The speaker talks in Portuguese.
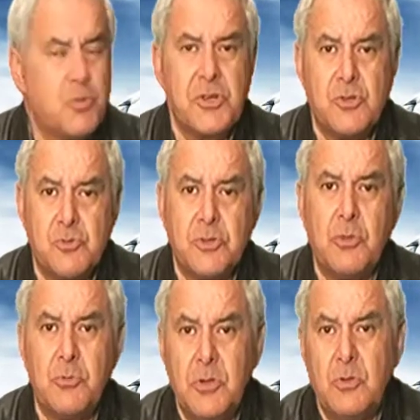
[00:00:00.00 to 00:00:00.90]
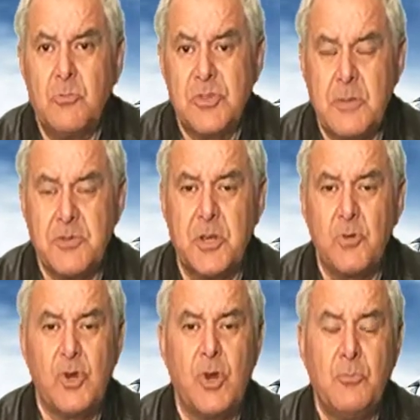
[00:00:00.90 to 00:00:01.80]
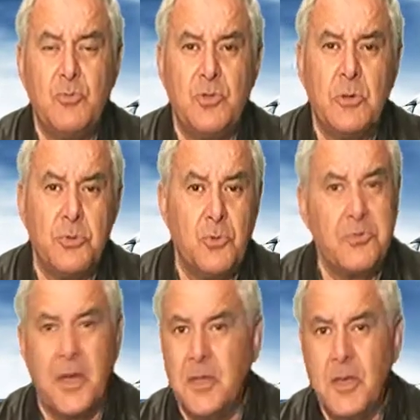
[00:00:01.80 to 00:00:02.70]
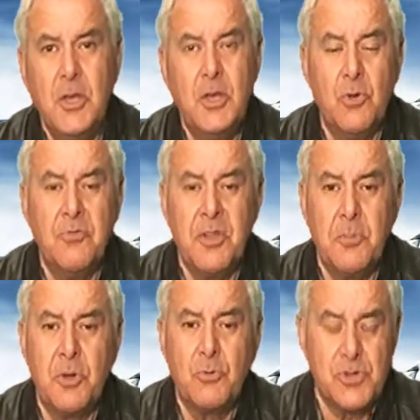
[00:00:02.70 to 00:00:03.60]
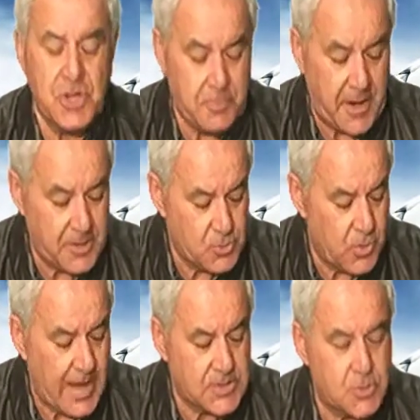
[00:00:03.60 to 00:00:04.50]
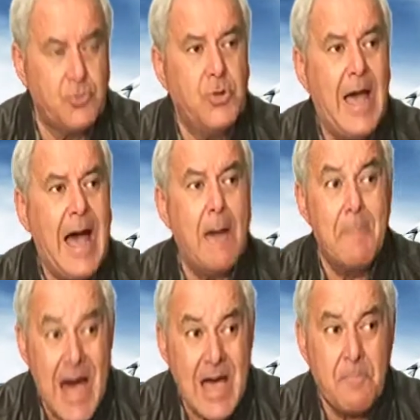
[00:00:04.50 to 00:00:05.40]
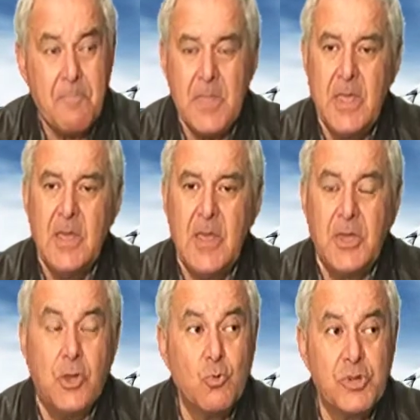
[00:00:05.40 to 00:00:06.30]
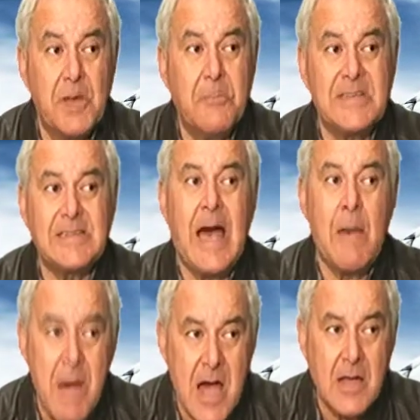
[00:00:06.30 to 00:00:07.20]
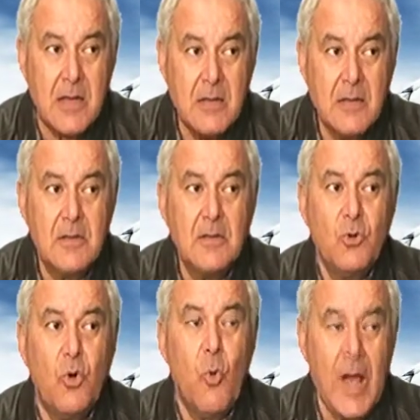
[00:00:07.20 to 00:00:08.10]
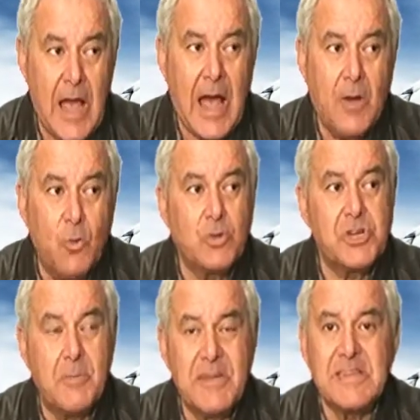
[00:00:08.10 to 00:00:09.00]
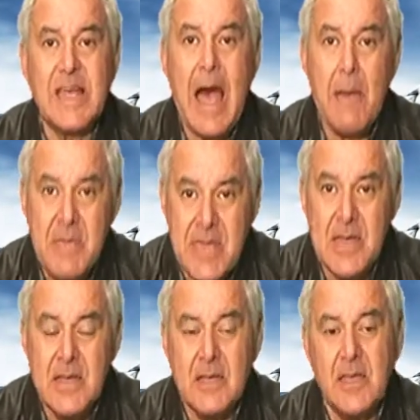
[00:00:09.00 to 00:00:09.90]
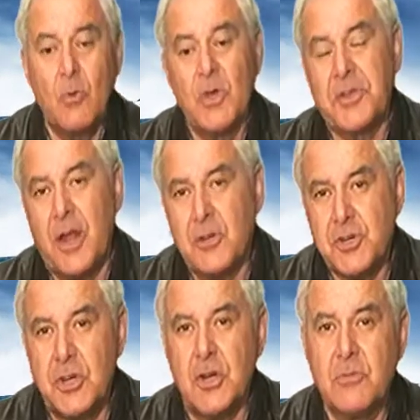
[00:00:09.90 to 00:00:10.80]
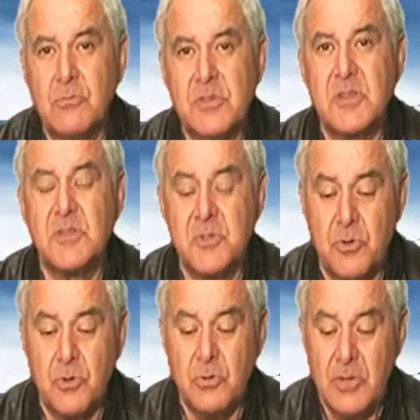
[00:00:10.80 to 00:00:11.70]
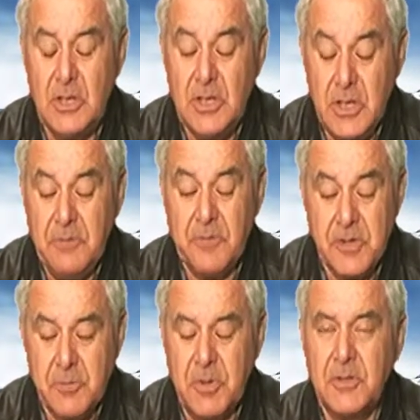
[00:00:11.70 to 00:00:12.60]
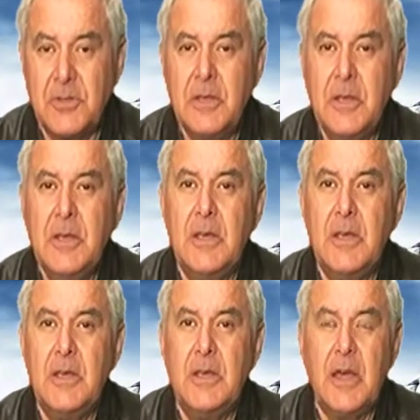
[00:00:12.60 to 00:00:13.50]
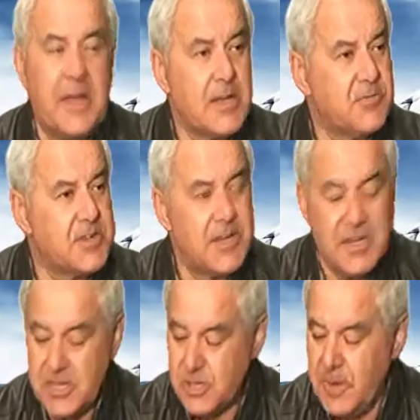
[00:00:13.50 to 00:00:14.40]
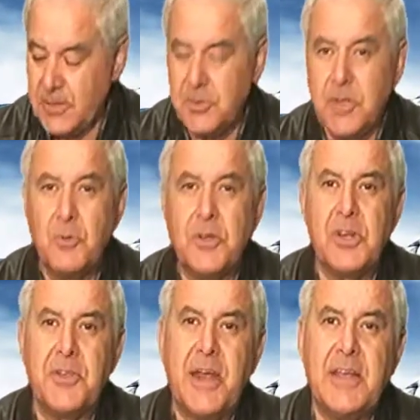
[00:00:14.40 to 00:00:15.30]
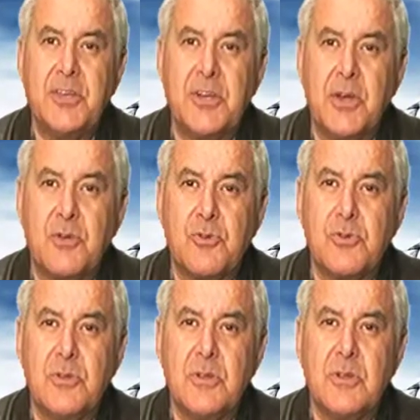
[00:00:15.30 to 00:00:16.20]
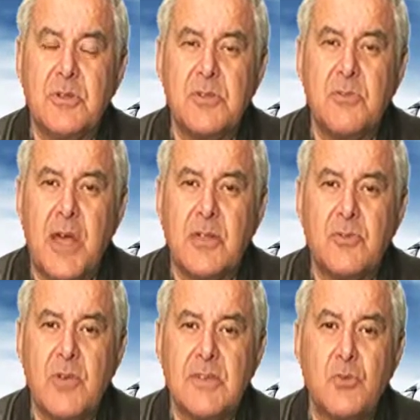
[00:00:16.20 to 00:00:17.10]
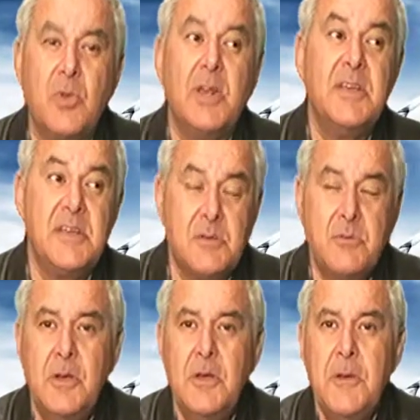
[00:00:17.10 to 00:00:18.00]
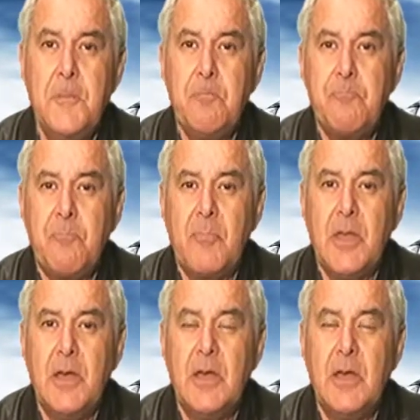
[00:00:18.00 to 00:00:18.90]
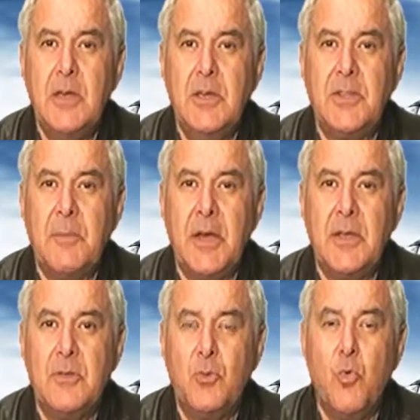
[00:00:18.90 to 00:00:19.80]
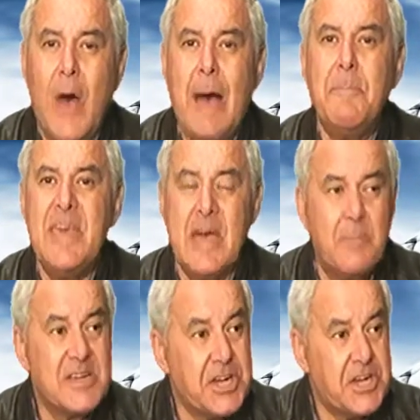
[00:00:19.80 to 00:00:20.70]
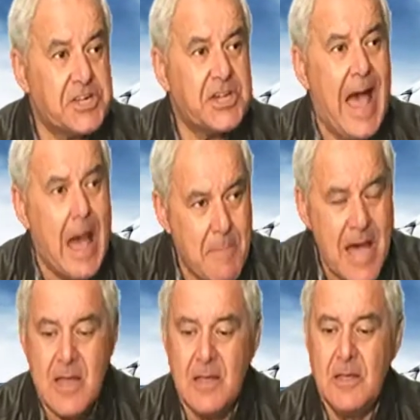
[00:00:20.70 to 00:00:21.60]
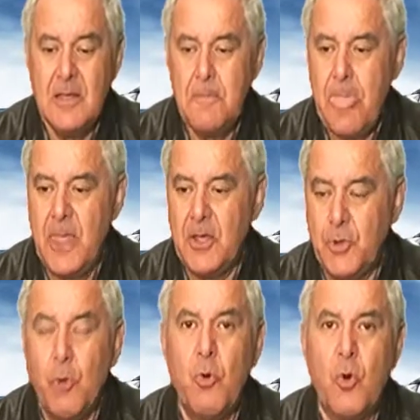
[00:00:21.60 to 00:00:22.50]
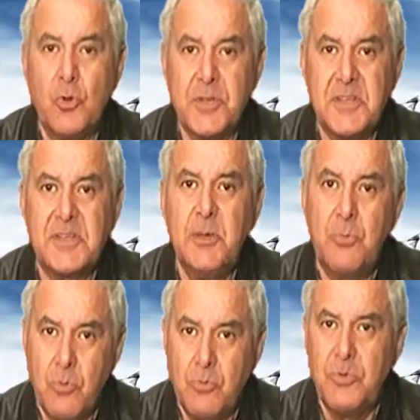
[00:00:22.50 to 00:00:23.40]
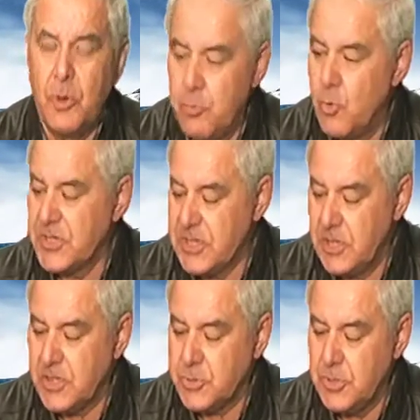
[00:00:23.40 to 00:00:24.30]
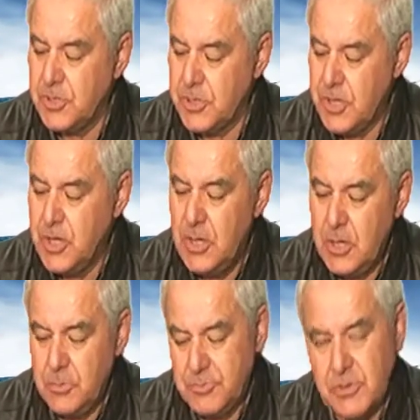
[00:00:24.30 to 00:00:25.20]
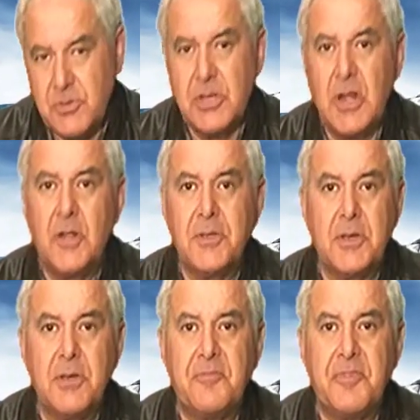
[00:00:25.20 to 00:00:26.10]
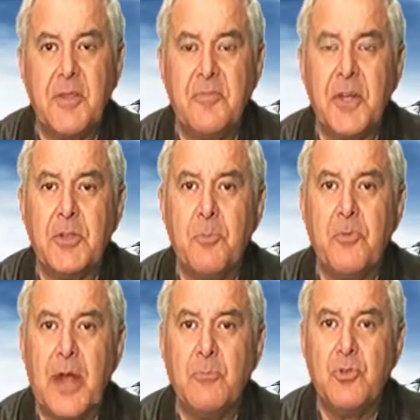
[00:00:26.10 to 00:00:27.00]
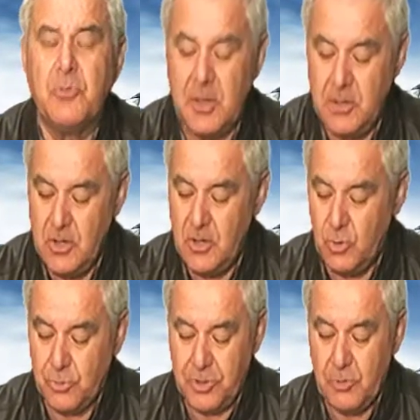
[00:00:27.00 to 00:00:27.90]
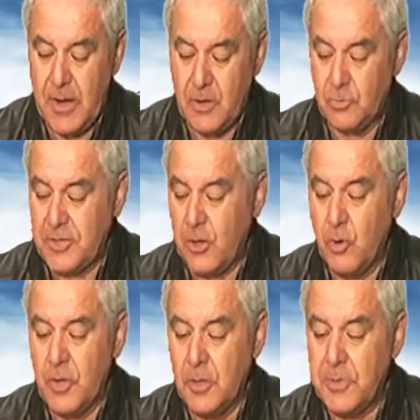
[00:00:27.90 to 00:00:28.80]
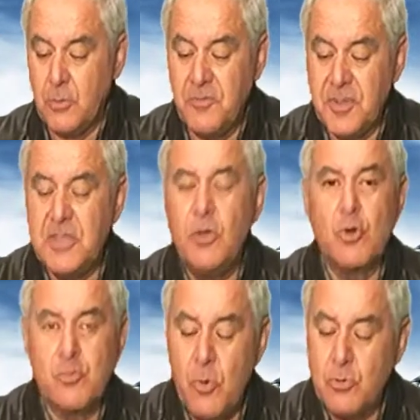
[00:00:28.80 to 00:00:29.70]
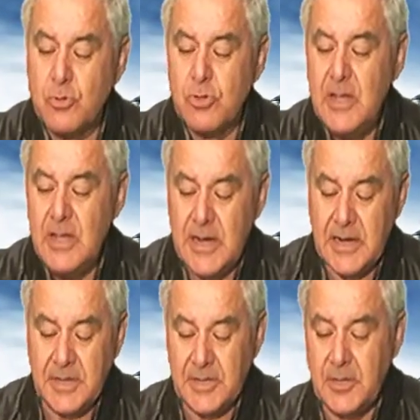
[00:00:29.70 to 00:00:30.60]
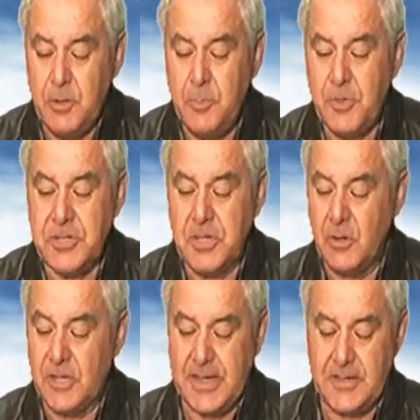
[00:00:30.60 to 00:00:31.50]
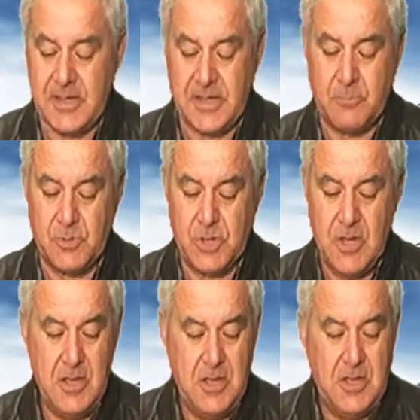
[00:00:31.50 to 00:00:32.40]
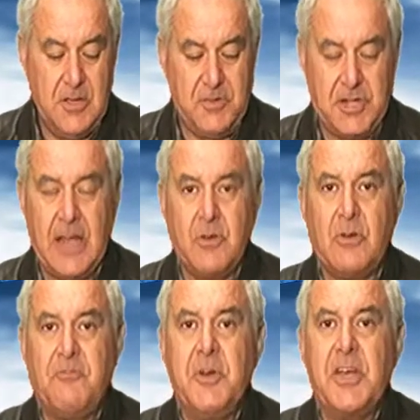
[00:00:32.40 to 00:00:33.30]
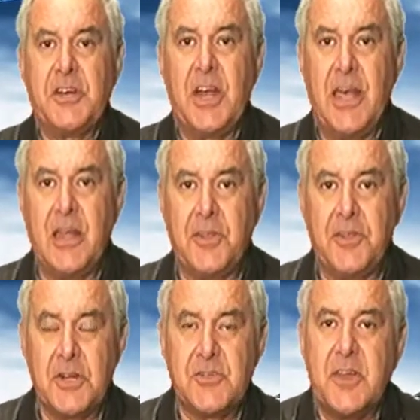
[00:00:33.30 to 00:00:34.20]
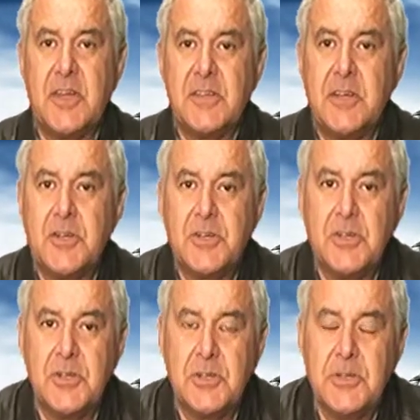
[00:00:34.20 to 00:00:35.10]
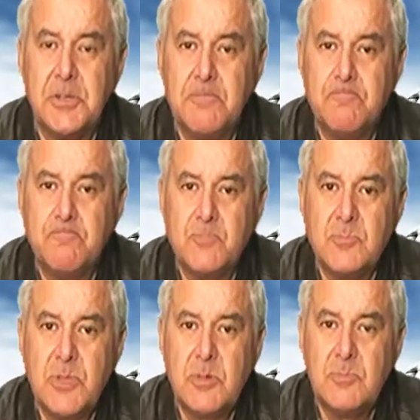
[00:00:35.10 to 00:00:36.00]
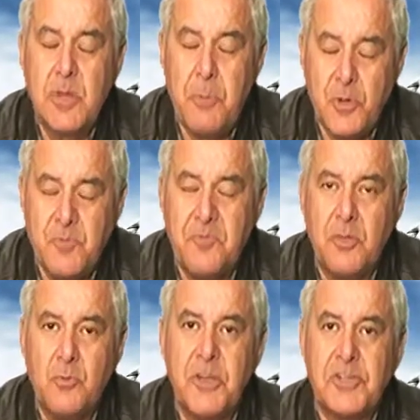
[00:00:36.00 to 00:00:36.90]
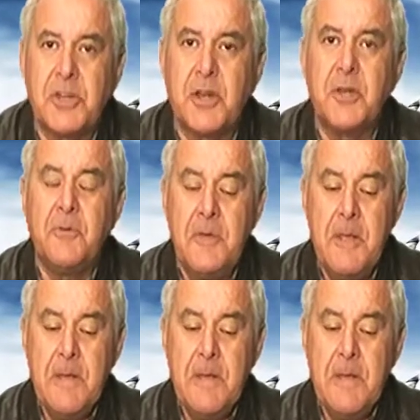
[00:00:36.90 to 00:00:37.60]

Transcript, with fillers: por ser substituído, como sabes, quem não joga há muito tempo não tem 90 minutos nas pernas, o caso do Aman. Aqui um chama-se Aman, com um H, o outro chama-se Amian, que é o lateral esquerdo que se lesionou, infelizmente, eh, aliás, o varzinho nesse aspecto, tem dois laterais esquerdos eh, lesionados, o caso do Elísio eh, e também do Amian. Mas este Aman eh, deu boa conta de si, deu boas indicações, portanto, sinal de que Fernando Valente poderá muito bem continuar a contar com ele. Portanto, o Varzinho, aos poucos, acredita, depois daquilo que já dissemos, fechado que foi a janela de transferências eh, eh, após o fim do mês de janeiro,